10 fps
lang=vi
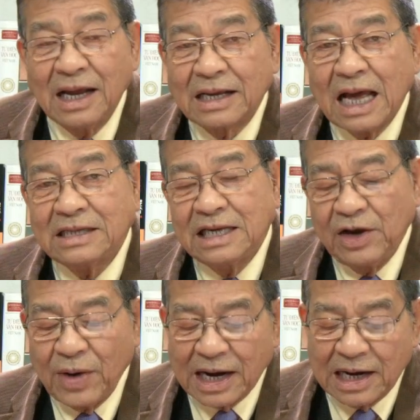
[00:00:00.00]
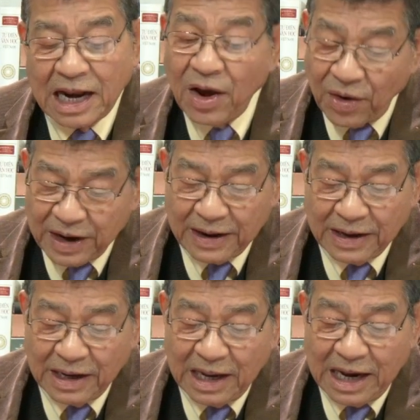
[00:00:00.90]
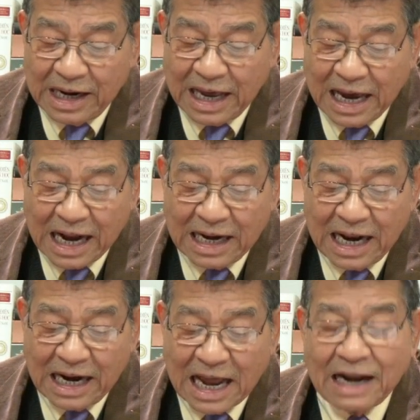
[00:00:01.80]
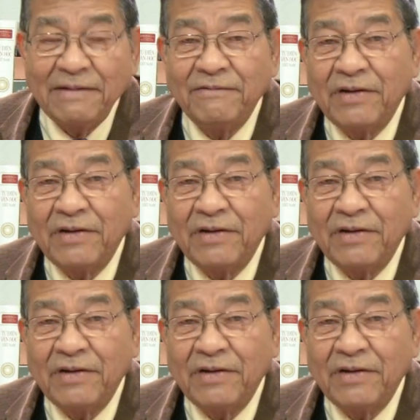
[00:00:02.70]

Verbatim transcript: các sinh hoạt lễ hội để ngăn lây lan